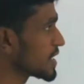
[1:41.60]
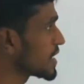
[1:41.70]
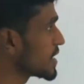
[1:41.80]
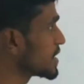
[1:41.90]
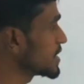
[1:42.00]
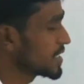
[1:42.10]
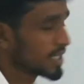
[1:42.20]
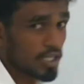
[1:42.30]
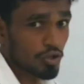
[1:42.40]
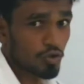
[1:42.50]
என்னது
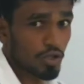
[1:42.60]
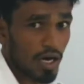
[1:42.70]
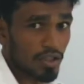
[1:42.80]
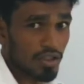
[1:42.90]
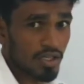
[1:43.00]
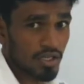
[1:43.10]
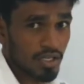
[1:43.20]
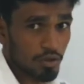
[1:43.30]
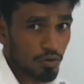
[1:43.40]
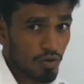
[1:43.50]

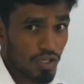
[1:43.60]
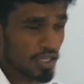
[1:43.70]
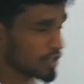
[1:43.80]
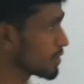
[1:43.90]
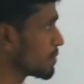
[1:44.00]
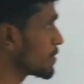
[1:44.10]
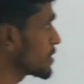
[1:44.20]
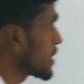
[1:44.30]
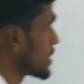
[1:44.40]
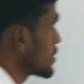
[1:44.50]
அந்த தோண்டி எடுக்கும்போது
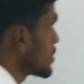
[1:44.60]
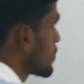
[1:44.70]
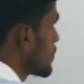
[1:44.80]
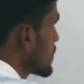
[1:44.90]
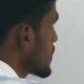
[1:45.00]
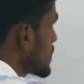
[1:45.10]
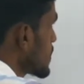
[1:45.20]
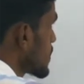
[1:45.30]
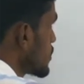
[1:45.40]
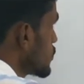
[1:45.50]
அந்த மொமெண்ட்டில்
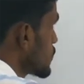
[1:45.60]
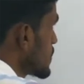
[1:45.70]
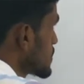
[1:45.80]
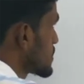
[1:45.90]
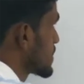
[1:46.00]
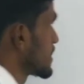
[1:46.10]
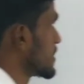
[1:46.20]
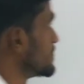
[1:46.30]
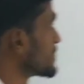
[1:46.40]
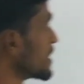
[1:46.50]
இருக்கிற நியூக்ளியஸ்
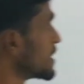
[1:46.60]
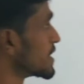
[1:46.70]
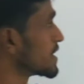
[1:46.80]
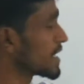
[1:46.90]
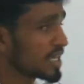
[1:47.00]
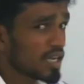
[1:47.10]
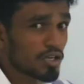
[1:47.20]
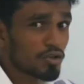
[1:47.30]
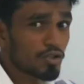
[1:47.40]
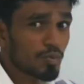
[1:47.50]
எண்ணு
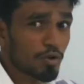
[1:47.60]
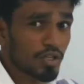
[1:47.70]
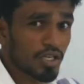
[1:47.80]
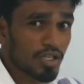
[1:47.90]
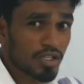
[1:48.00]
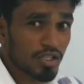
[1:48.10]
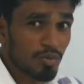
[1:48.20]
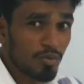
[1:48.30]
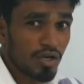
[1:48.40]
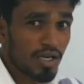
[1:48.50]
எண்ணாட் வந்து புதைக்கிறதுக்கு
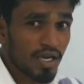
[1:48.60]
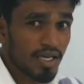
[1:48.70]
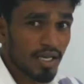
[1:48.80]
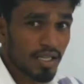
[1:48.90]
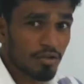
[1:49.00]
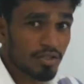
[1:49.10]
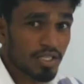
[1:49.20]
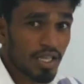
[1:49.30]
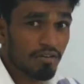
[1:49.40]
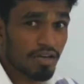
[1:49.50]
முன்னாடி அதாவது
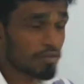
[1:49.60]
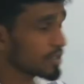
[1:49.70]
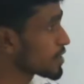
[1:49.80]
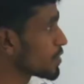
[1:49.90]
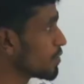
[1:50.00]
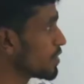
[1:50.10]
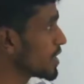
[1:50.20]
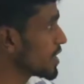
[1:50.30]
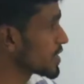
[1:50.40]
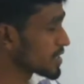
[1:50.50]
சிதைவடைவதற்கு
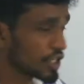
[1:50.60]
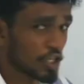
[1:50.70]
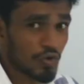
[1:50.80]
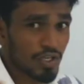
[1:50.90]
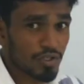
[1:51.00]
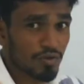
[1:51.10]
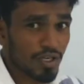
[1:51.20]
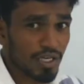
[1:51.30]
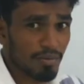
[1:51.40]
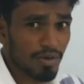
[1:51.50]
முன்னால் இருந்த
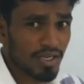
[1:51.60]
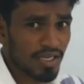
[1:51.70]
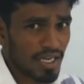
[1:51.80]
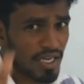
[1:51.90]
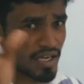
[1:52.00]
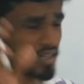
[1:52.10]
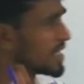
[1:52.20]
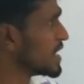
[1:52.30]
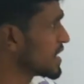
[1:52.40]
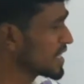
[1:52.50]
நியூக்ளியஸினுடைய நம்பர் எண்ணாட்
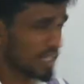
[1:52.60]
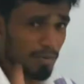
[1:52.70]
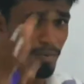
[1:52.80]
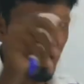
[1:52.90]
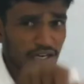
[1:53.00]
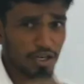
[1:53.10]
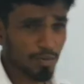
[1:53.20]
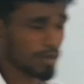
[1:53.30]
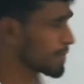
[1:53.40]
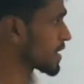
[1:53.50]
இதை எப்படி
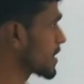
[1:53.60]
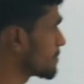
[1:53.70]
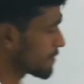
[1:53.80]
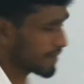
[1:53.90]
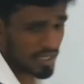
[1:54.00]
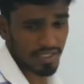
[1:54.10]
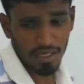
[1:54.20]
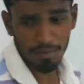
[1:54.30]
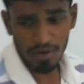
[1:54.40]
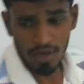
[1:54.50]
கண்டுபிடிப்பாங்க இப்போ ஃபார்
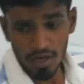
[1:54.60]
எக்ஸாம்பிள்